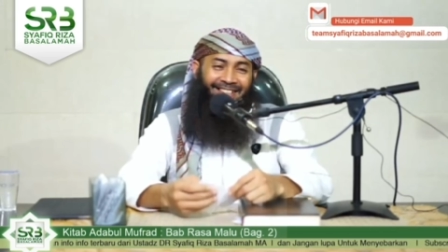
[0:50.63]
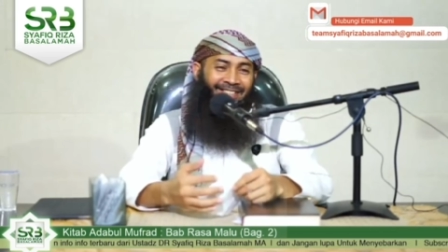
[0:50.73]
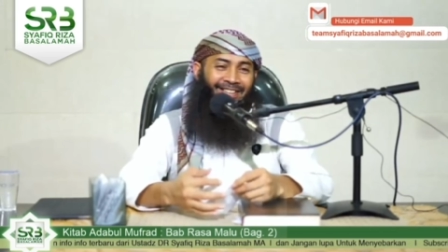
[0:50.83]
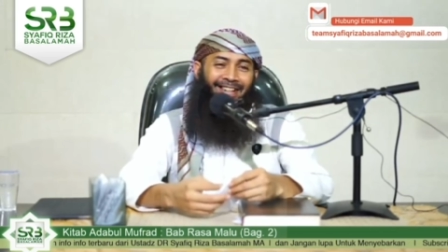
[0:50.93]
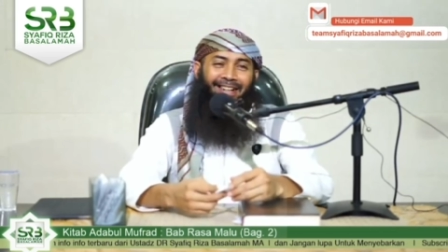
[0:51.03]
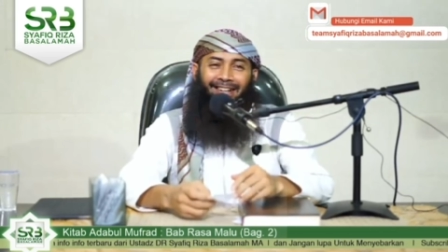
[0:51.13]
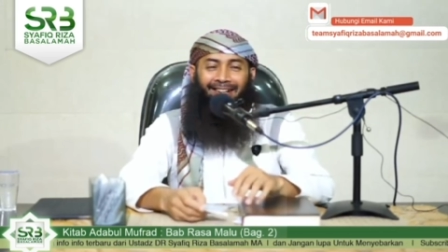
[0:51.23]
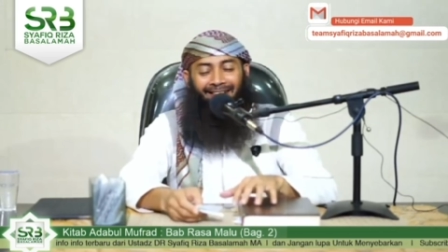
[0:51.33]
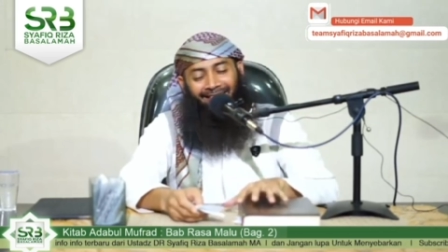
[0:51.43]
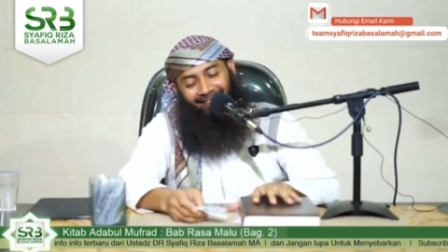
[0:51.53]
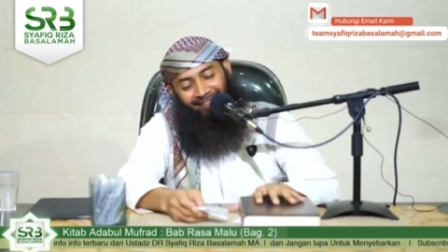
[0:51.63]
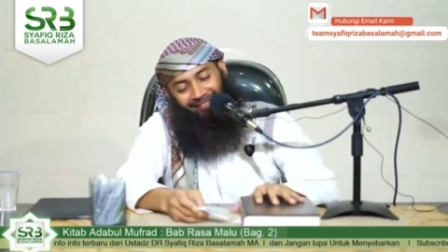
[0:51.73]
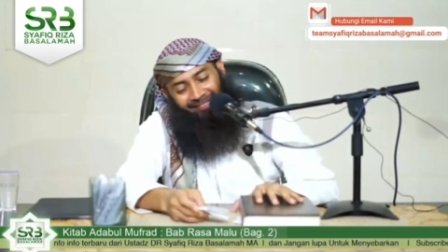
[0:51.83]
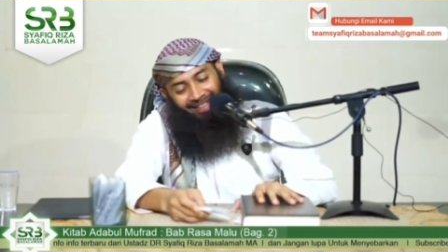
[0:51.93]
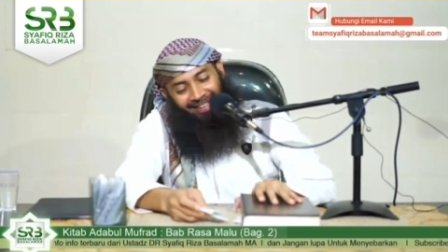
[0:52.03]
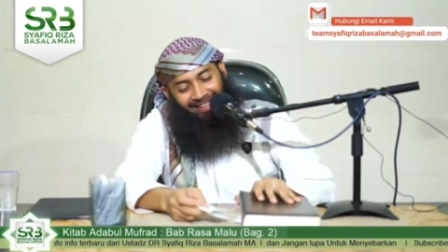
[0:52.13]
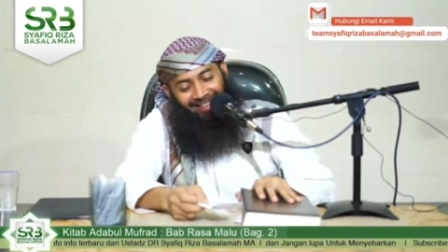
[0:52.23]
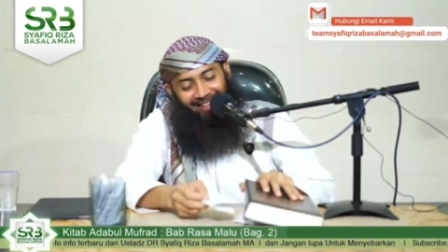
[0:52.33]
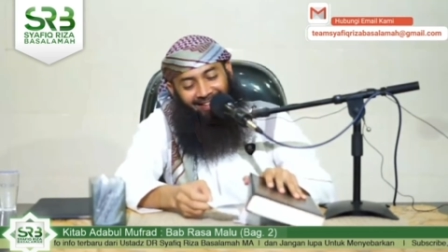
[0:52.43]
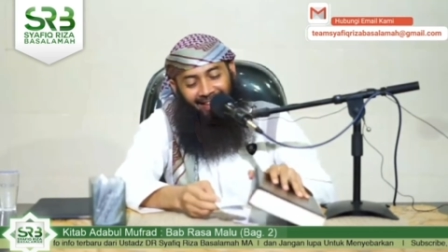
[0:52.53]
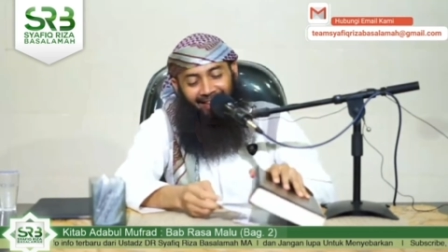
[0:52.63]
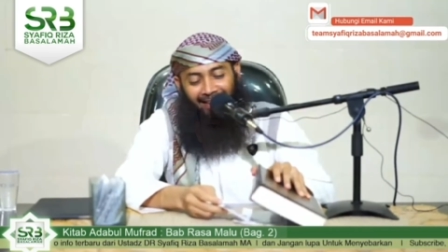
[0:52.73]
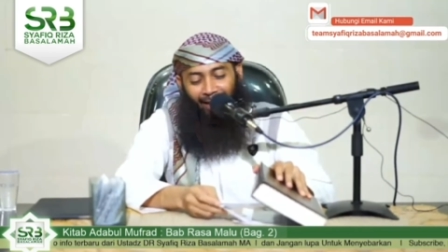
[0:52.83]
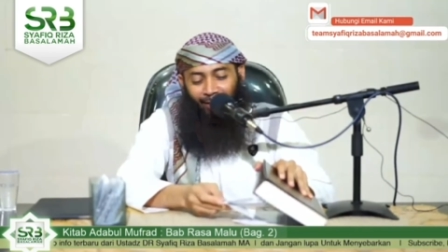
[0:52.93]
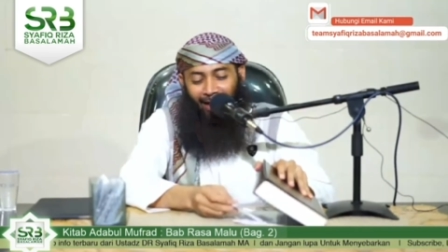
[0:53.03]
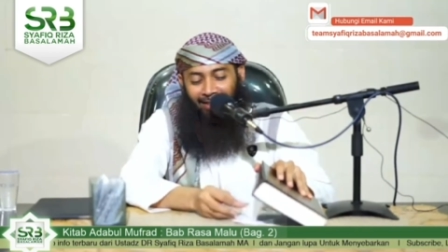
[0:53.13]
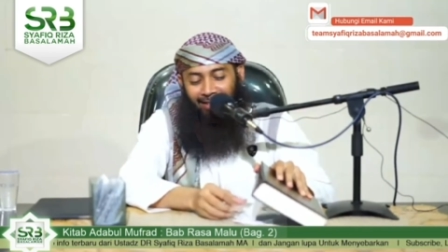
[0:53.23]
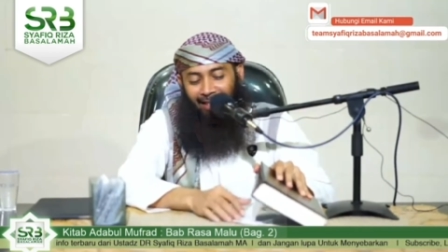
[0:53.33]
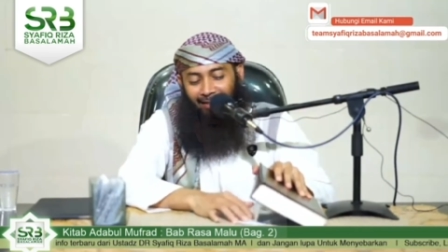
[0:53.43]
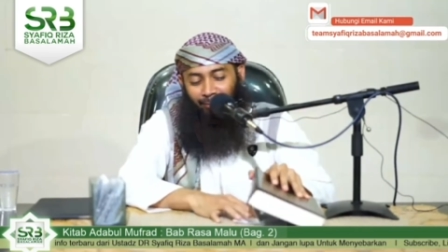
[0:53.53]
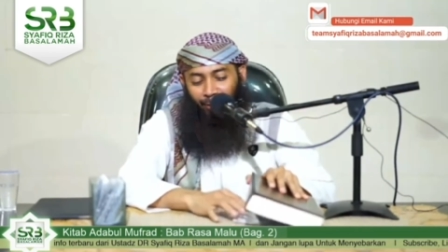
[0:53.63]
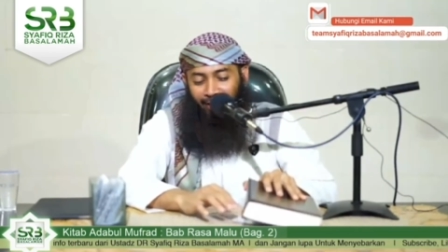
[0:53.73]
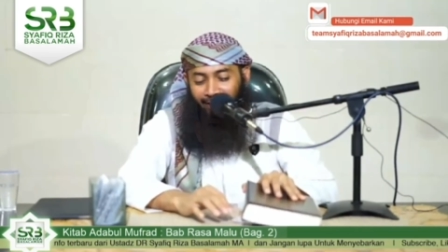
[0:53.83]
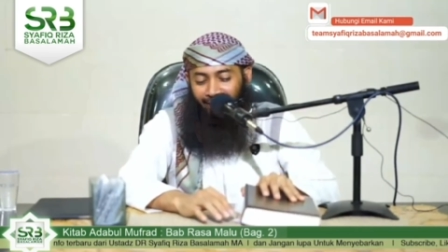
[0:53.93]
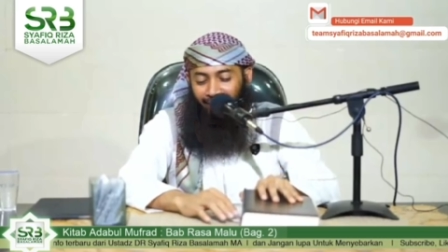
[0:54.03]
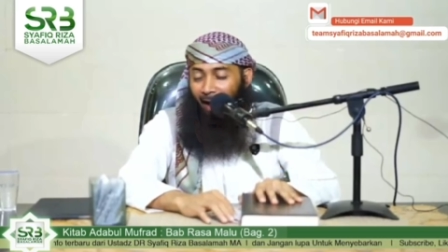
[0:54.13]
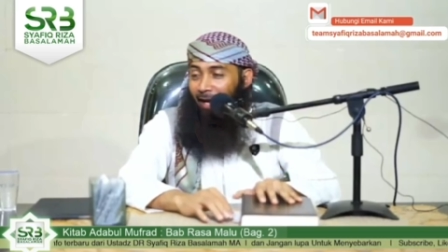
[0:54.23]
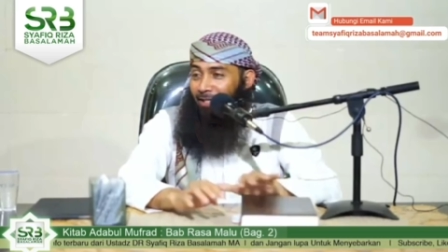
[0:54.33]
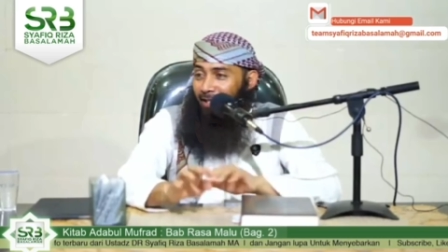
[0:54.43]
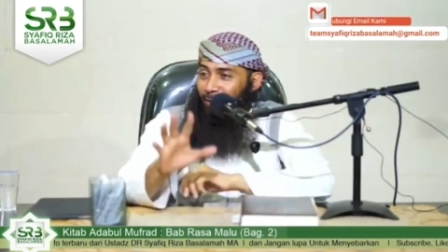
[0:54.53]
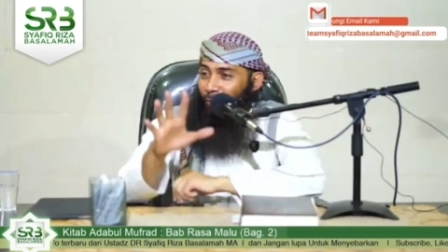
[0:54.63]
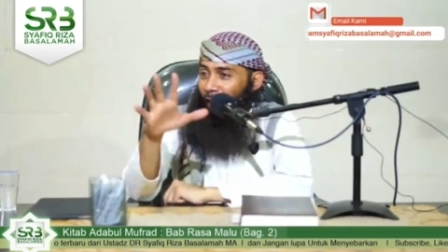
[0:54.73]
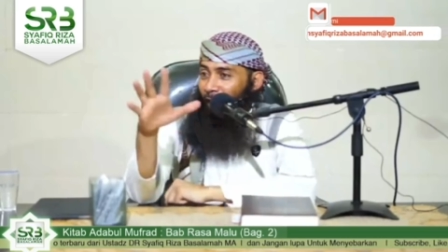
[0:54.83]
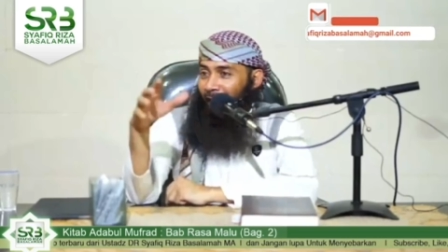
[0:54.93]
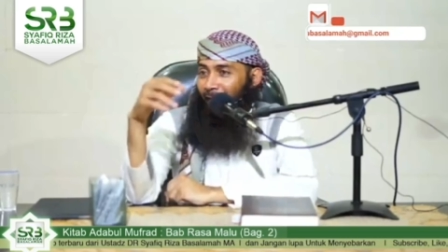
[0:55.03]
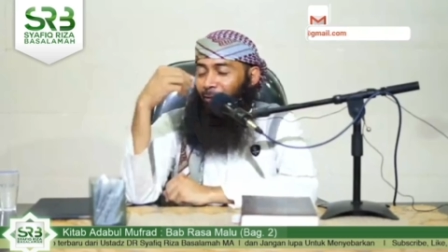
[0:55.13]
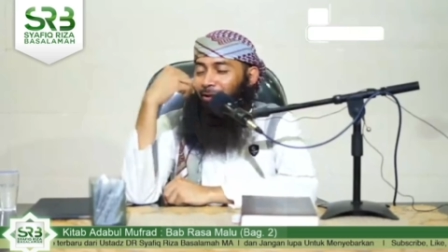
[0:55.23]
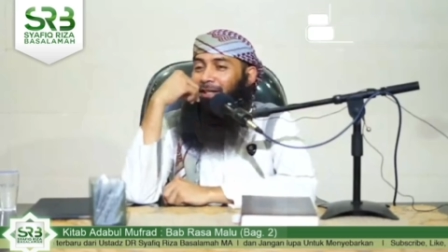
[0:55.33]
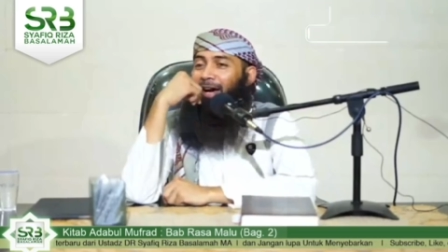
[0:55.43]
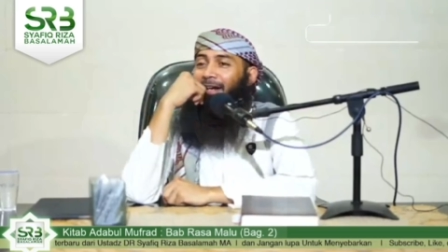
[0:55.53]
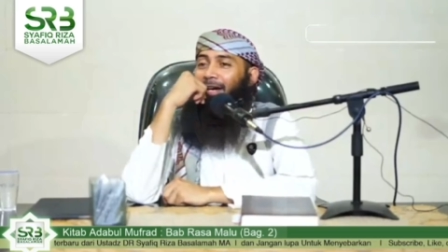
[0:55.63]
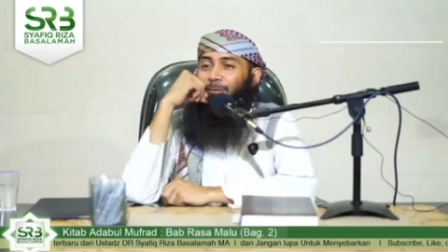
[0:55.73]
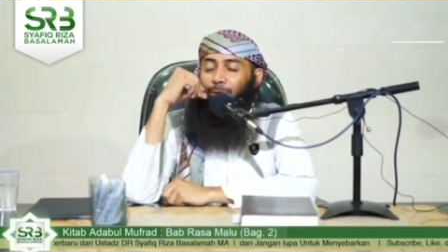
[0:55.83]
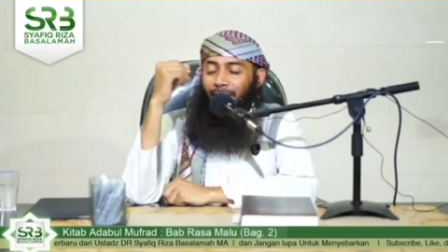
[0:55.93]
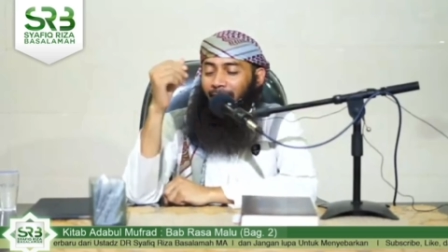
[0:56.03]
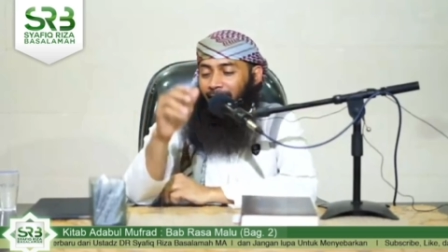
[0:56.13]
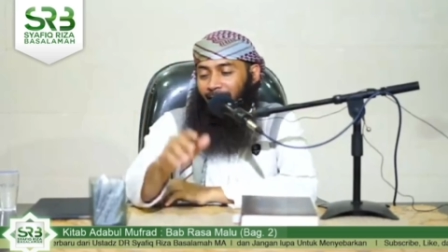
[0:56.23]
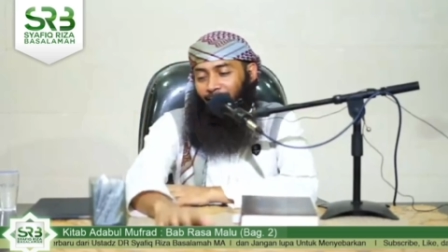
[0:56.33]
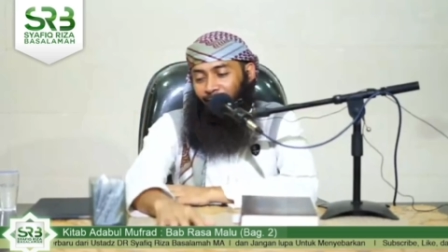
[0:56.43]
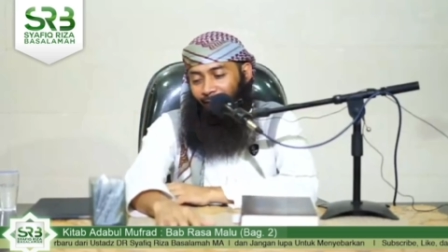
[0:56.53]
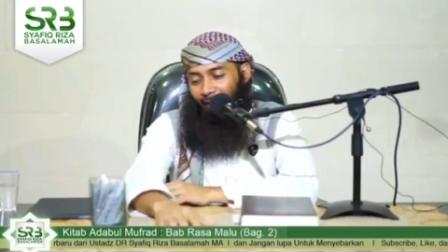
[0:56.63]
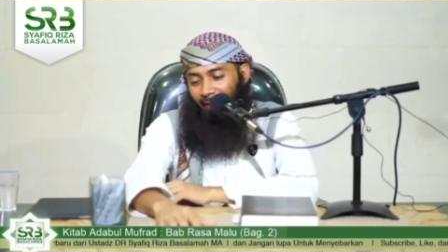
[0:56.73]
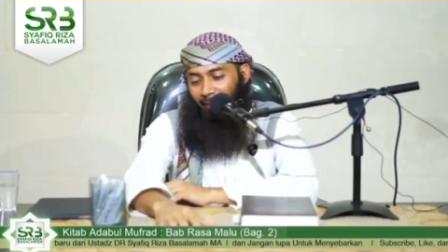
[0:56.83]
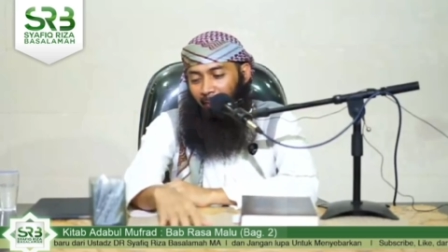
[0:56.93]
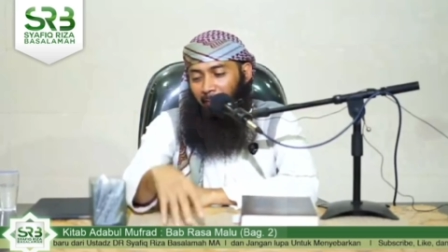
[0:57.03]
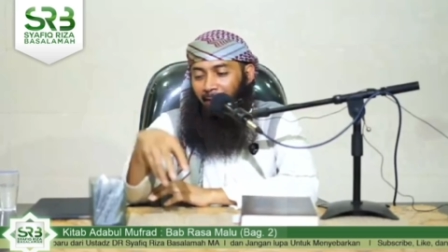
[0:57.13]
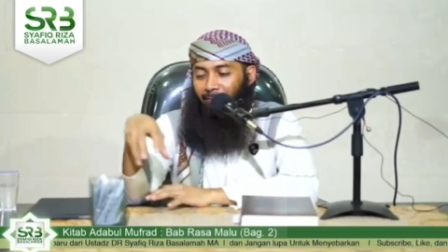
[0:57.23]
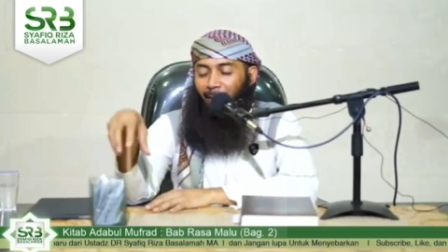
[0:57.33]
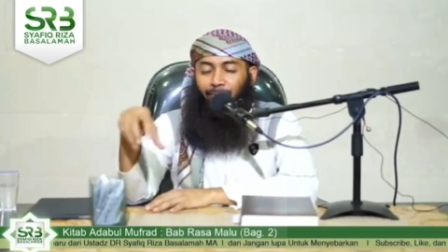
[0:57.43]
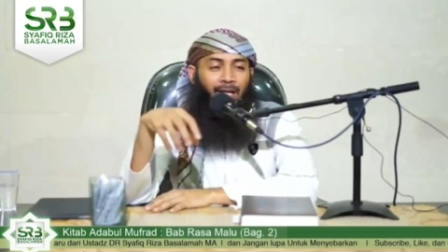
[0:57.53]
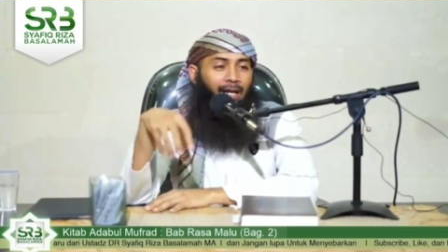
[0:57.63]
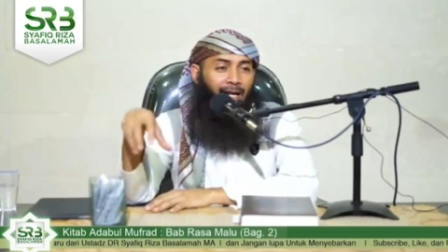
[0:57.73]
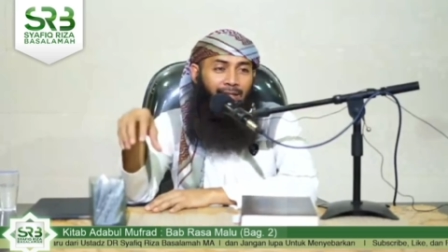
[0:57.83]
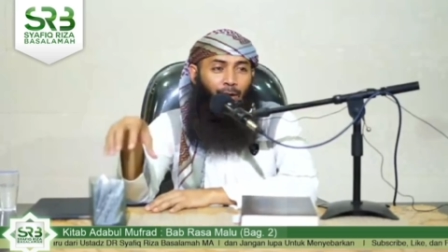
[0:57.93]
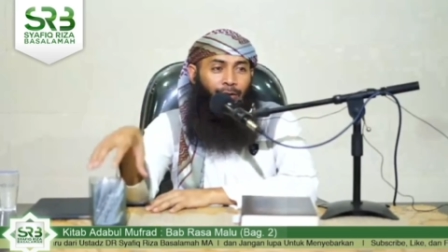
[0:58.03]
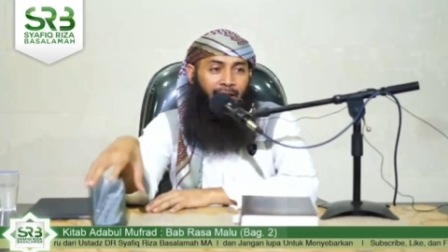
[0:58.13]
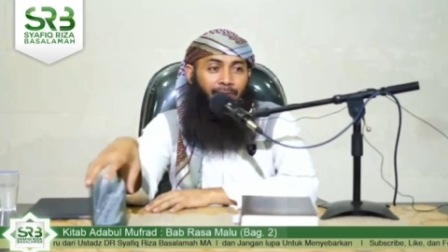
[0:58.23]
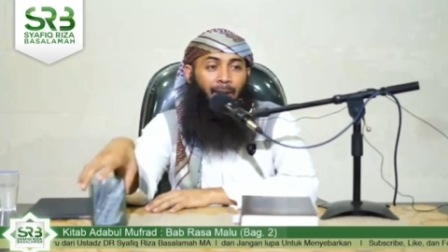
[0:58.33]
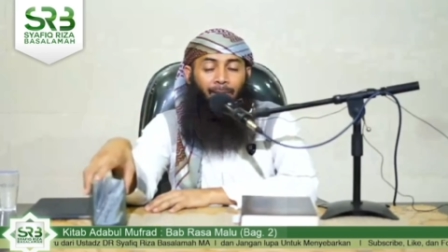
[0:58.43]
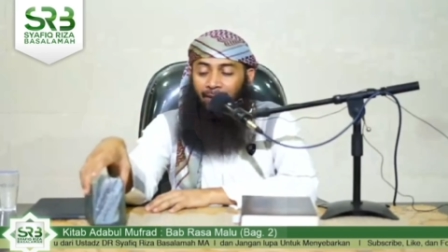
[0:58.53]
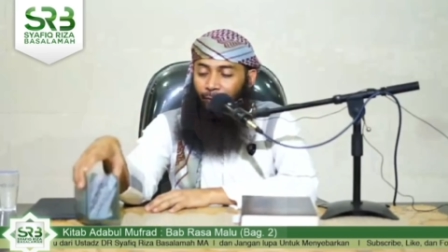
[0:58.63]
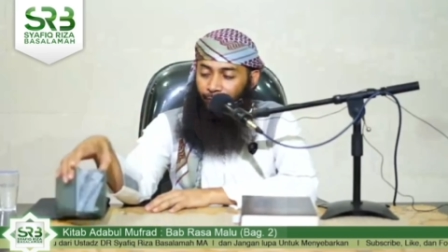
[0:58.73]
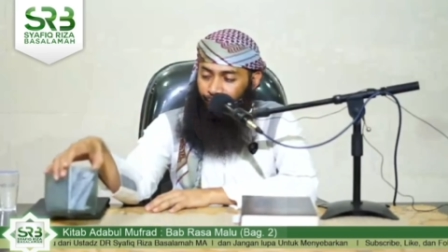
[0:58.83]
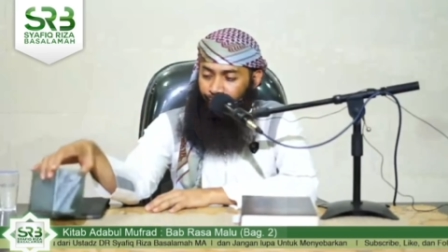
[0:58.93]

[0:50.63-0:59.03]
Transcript: maaf kita ini kalau kajian buat mahasiswa ya buat anak-anak muda ini Memang babnya nggak jauh dari bab itu.